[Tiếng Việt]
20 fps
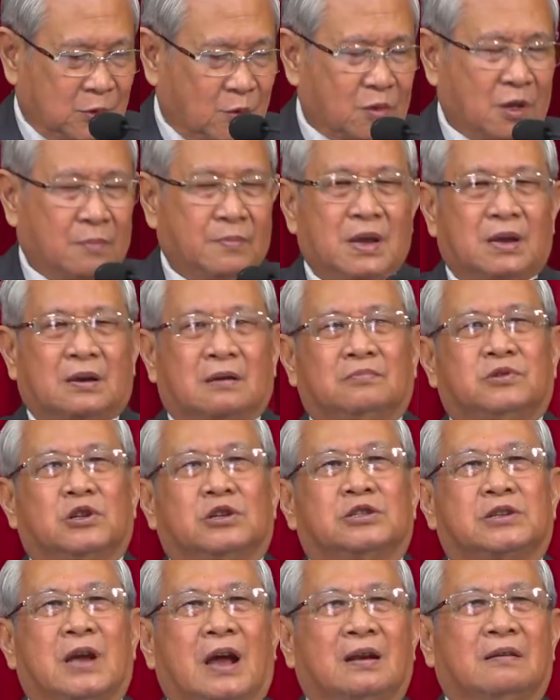Chúng ta biết trong
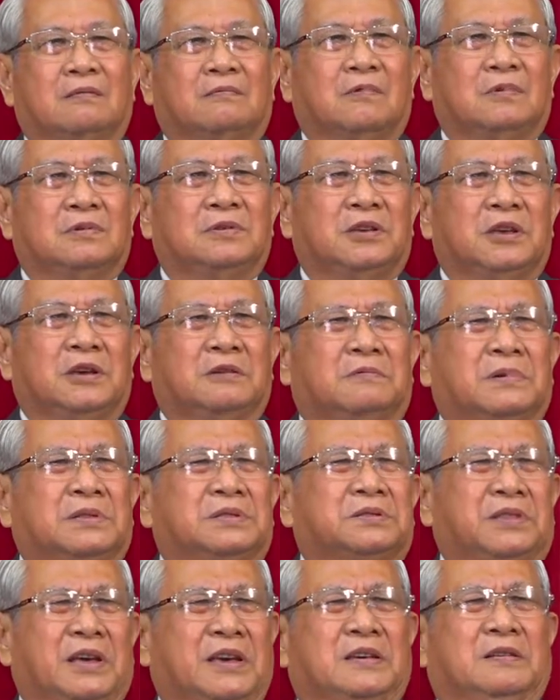sự sáng nó có nhiều
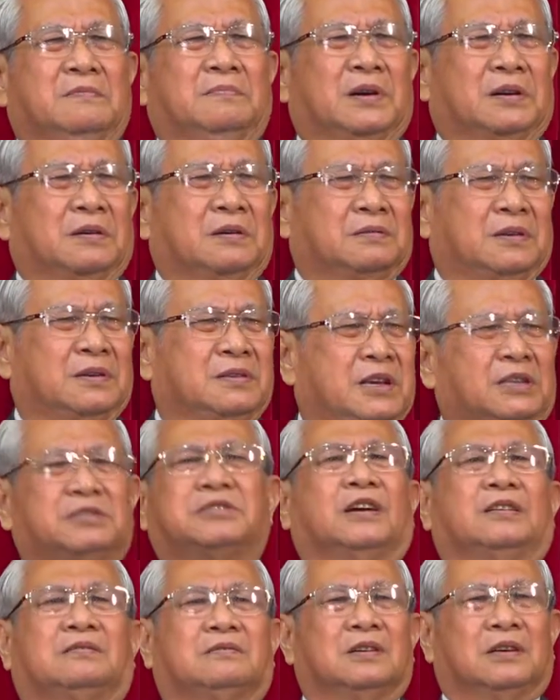cái tia mà có thể
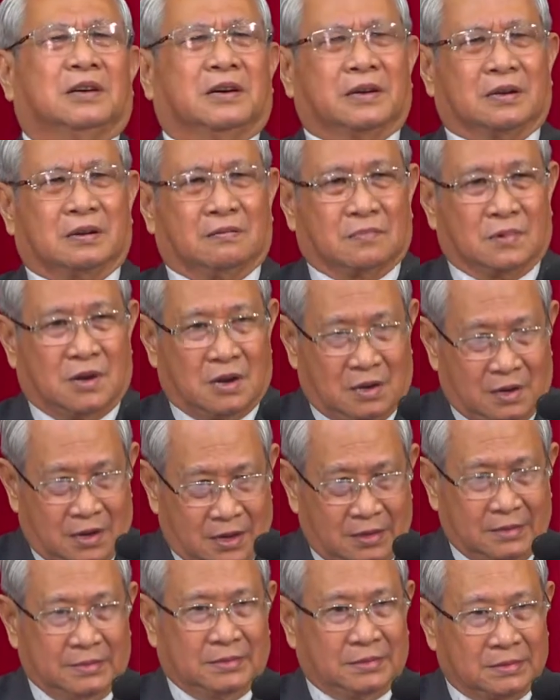giết chết người trong đó
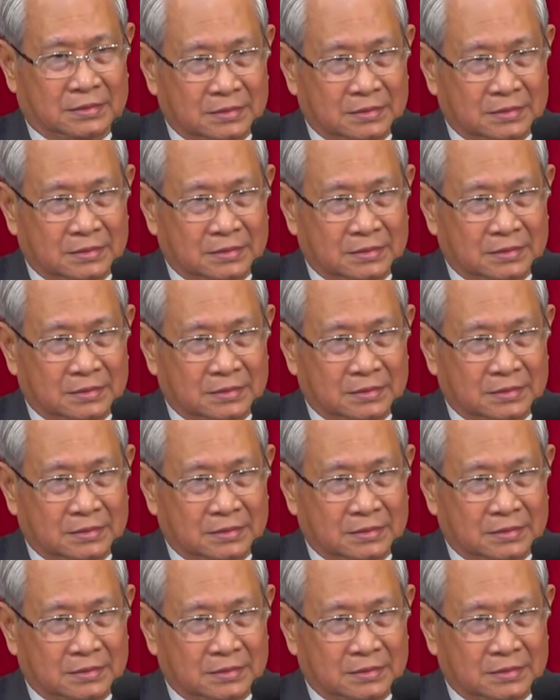đấy.